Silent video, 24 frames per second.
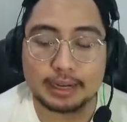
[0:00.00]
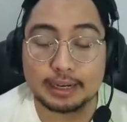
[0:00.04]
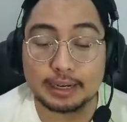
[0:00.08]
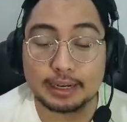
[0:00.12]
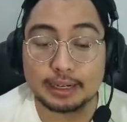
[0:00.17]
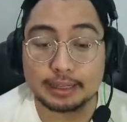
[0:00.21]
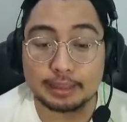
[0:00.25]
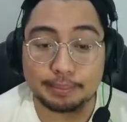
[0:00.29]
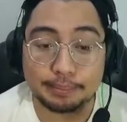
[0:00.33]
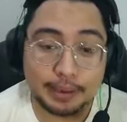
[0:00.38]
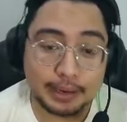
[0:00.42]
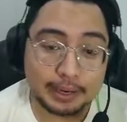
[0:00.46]
ke
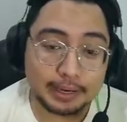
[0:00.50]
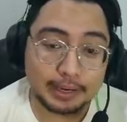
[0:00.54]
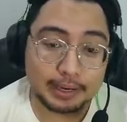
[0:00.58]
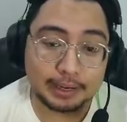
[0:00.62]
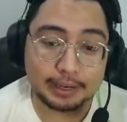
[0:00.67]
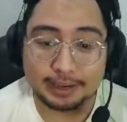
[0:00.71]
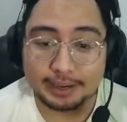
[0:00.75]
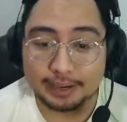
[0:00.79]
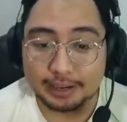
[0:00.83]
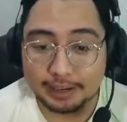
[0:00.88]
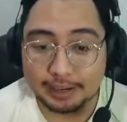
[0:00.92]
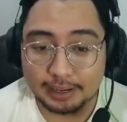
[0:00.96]
tempat
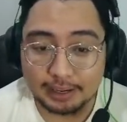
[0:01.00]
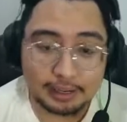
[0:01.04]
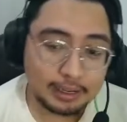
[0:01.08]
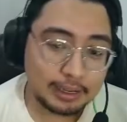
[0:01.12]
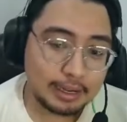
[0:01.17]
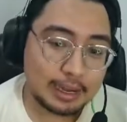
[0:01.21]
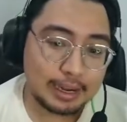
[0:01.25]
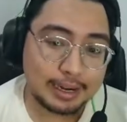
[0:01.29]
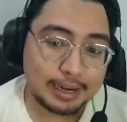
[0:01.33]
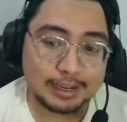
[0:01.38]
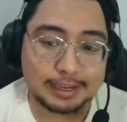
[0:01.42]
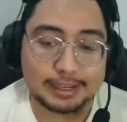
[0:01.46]
ini
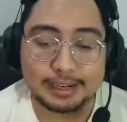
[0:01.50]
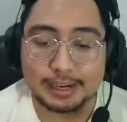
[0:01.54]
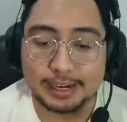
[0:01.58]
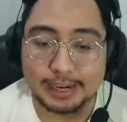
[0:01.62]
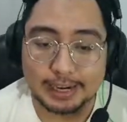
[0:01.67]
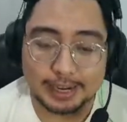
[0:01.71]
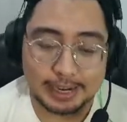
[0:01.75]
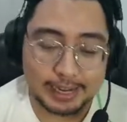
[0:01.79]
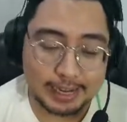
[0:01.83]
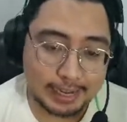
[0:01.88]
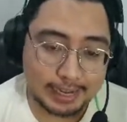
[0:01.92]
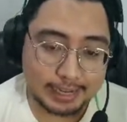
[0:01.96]

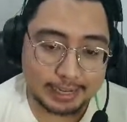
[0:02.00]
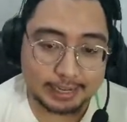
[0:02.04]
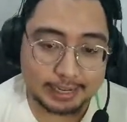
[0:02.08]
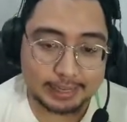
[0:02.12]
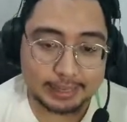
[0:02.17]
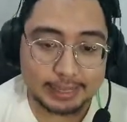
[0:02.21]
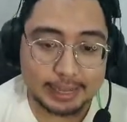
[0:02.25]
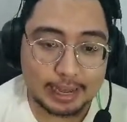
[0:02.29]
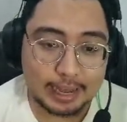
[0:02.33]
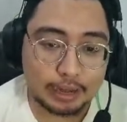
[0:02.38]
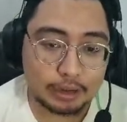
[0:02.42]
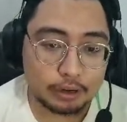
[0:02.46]
karena
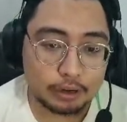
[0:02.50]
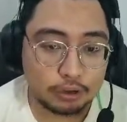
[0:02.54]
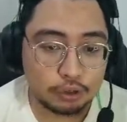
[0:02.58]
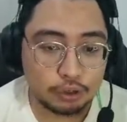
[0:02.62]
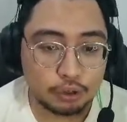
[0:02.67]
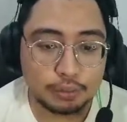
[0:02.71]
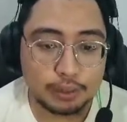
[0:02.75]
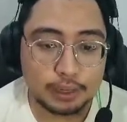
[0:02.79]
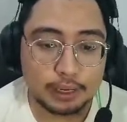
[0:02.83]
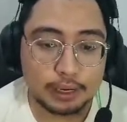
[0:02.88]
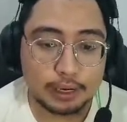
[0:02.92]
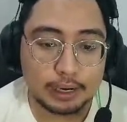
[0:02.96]
kita harus
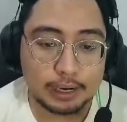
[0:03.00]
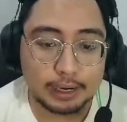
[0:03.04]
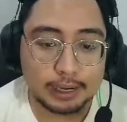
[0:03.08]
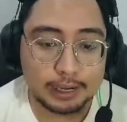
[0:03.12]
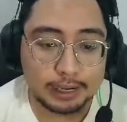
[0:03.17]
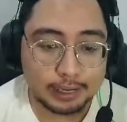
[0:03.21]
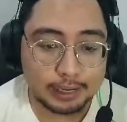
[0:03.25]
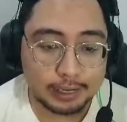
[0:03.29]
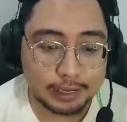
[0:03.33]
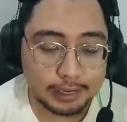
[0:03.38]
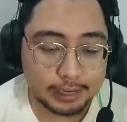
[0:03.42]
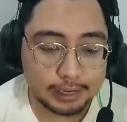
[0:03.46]

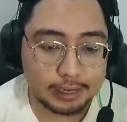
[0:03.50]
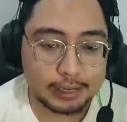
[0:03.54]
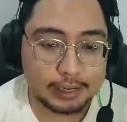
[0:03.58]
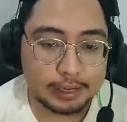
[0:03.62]
beli